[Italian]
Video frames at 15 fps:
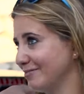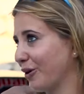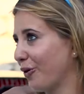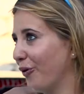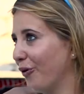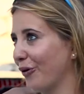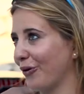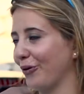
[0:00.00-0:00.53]

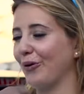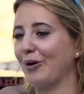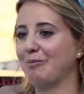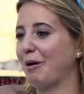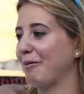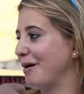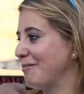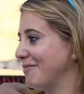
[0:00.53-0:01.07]
corro e
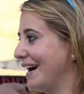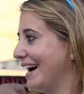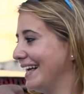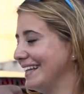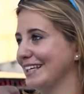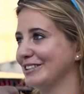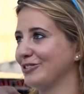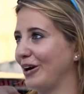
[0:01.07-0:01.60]
mia mamma
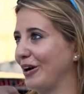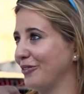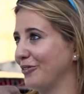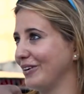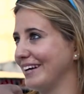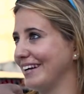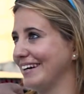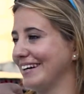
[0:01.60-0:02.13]
da sola
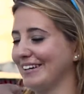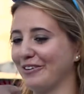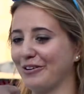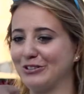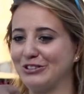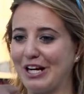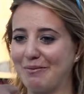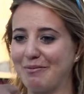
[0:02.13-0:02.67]
non, non
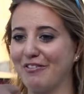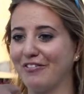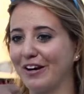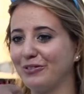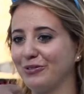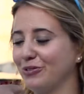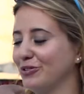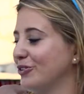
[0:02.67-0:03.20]
riuscirebbe a far
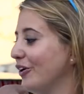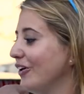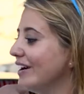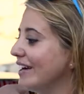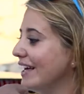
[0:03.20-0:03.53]
tutto,